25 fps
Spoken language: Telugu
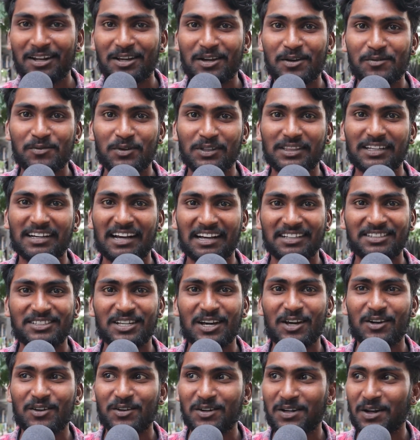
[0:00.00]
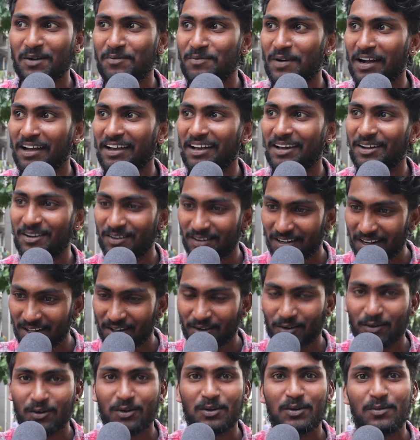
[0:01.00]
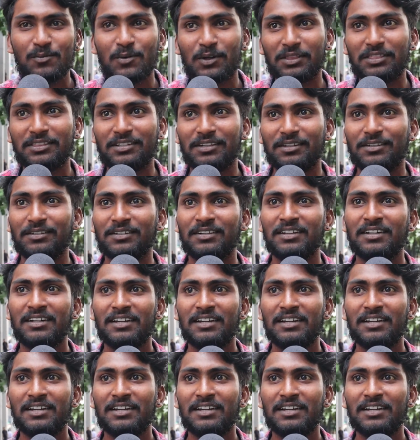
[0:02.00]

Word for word: లేకపోతే కచ్చా రోడ్లా పక్కా రోడ్లా రోడ్లు మొత్తం